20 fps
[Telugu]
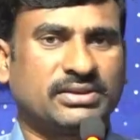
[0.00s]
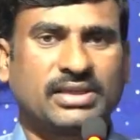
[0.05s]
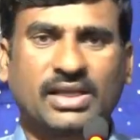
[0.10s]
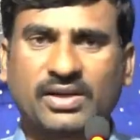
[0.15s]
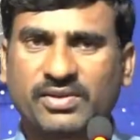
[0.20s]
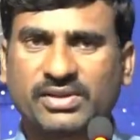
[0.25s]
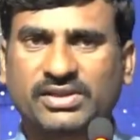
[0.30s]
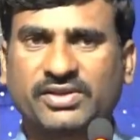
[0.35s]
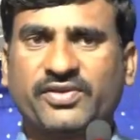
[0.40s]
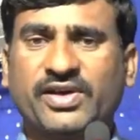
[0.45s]

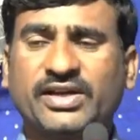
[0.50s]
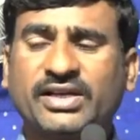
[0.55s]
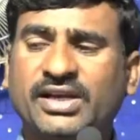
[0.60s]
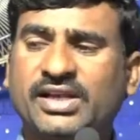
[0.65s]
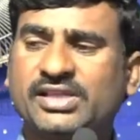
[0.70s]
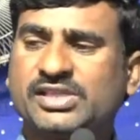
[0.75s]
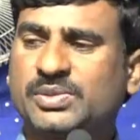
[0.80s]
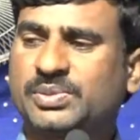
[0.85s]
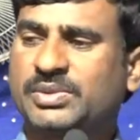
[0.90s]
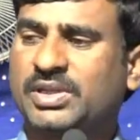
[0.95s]
తర్వాత
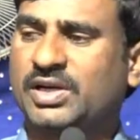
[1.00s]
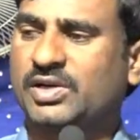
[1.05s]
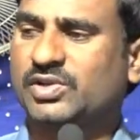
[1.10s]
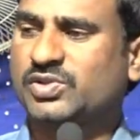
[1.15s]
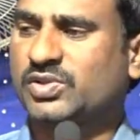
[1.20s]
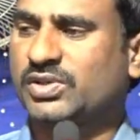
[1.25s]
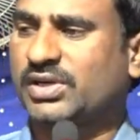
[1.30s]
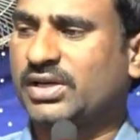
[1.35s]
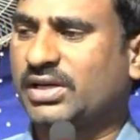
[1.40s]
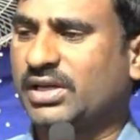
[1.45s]
వెంటనే చెప్తున్నాడు
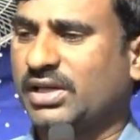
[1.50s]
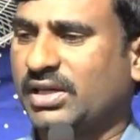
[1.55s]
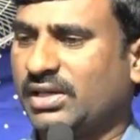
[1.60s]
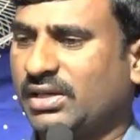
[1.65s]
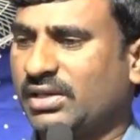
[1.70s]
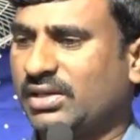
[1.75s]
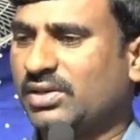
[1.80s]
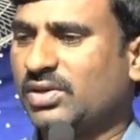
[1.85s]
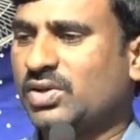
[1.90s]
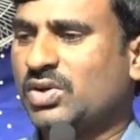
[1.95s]
చూడండి
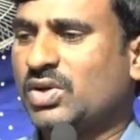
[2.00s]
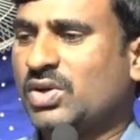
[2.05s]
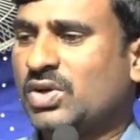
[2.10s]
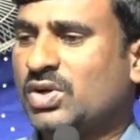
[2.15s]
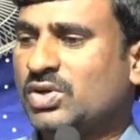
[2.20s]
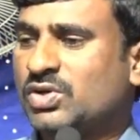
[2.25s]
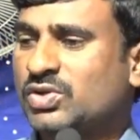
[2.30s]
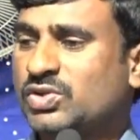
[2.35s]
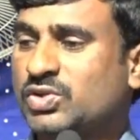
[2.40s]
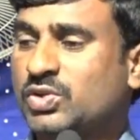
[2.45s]

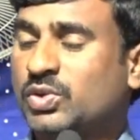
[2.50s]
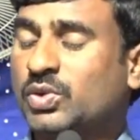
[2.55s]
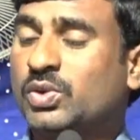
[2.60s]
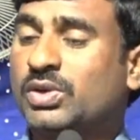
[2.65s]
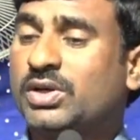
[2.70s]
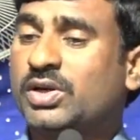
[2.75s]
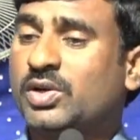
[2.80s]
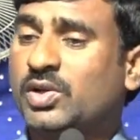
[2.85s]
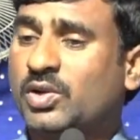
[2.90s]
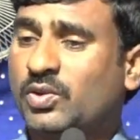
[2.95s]

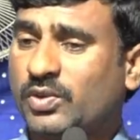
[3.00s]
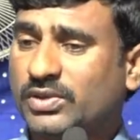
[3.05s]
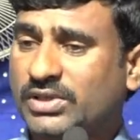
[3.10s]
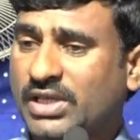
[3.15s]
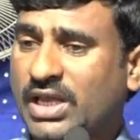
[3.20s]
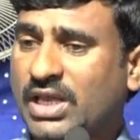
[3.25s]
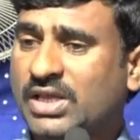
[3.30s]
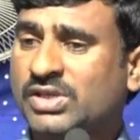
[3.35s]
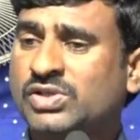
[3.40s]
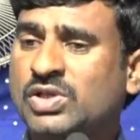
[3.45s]
సూర్యుడు
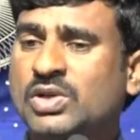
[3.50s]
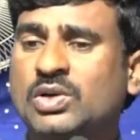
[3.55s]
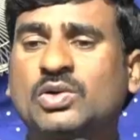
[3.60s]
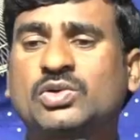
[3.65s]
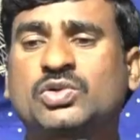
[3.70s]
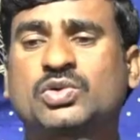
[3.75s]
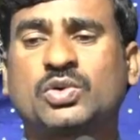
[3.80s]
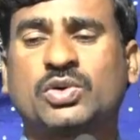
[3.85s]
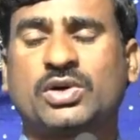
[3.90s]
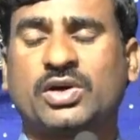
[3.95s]
ఉదయించును
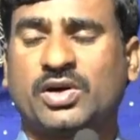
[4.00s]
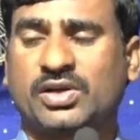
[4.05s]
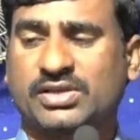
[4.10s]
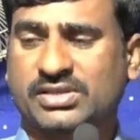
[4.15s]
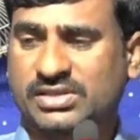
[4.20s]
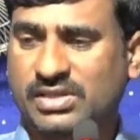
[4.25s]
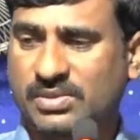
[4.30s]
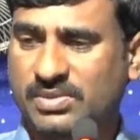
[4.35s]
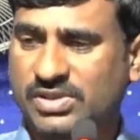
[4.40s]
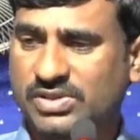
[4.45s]
సూర్యుడు
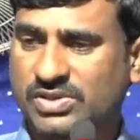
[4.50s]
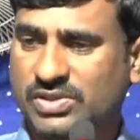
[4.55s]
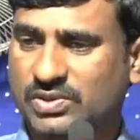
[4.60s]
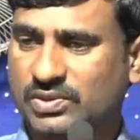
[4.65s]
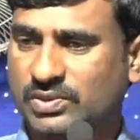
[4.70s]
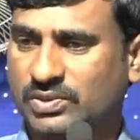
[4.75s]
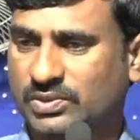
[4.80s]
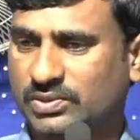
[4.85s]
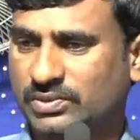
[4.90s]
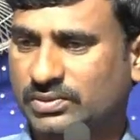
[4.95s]

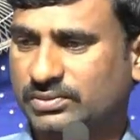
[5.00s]
అస్తమించును